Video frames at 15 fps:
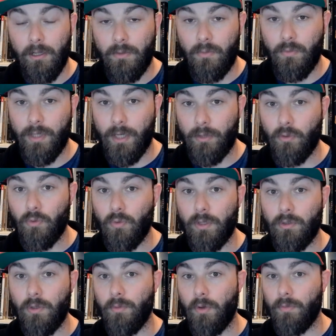où il n'y a que 3
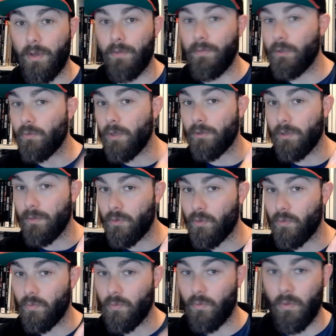tomes en VF, les 3 tomes
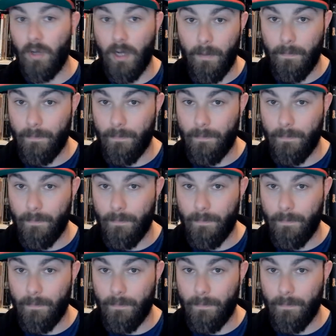sont là.